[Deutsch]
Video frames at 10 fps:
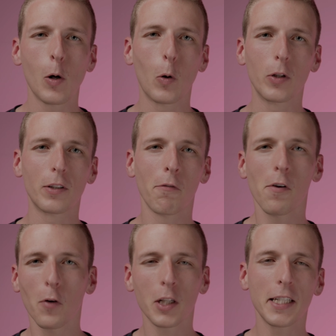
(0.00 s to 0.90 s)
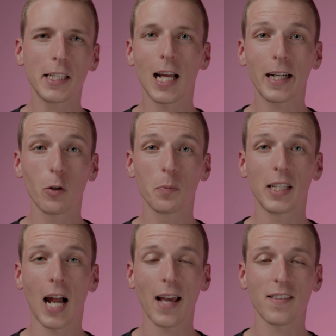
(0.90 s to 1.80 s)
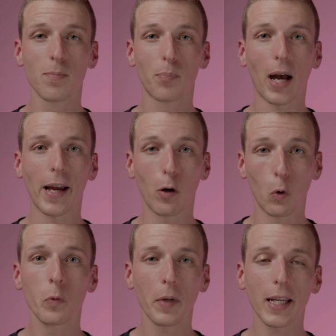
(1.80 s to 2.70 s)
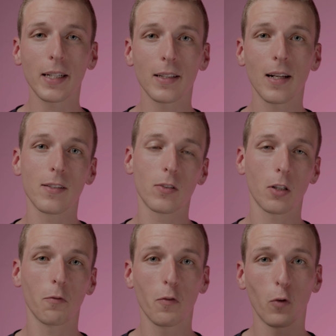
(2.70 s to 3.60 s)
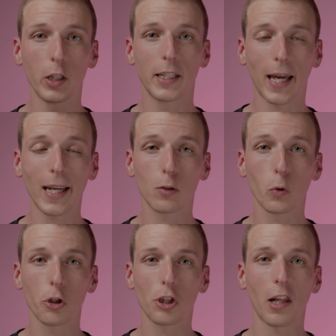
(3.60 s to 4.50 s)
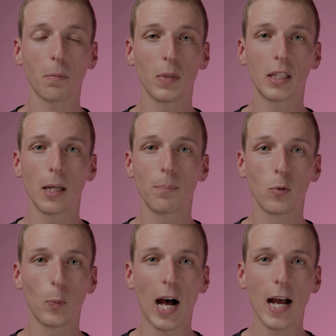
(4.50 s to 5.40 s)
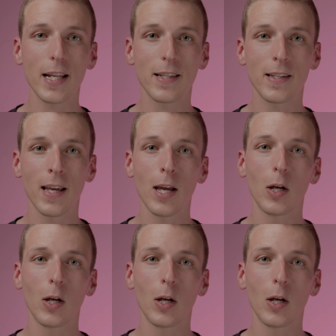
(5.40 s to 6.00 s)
Und wir wollen nicht lange um den heißen Brei rumreden, sondern wir wollen direkt durchstarten mit Tipp Nummer eins.